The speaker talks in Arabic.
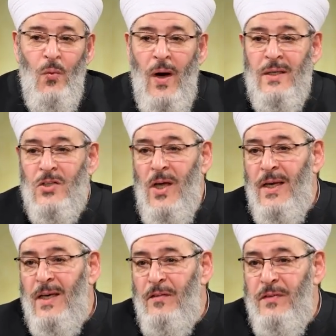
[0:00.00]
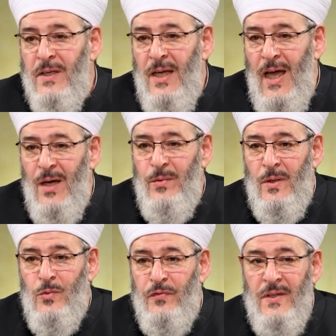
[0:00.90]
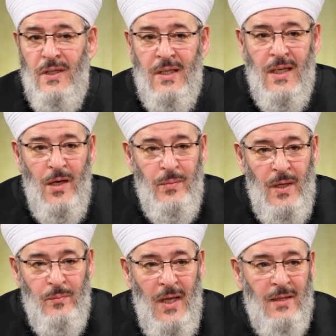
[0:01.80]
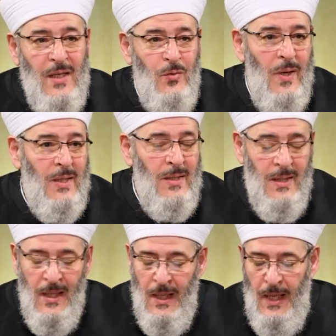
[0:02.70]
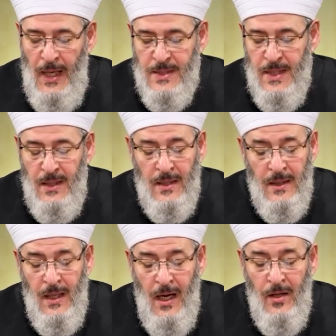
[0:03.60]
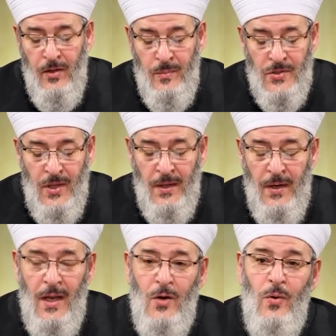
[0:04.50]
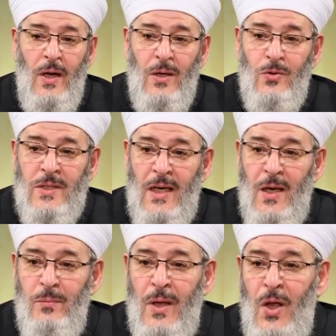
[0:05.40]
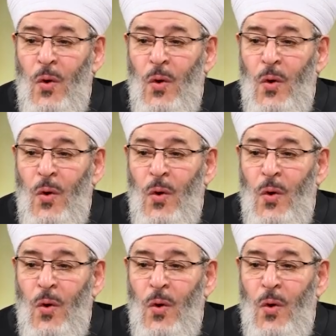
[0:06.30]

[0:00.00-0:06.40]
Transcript: وأن يجعلنا في رحابهم وفي ركابهم تحت لواء السيد الأعظم صلى الله عليه وسلم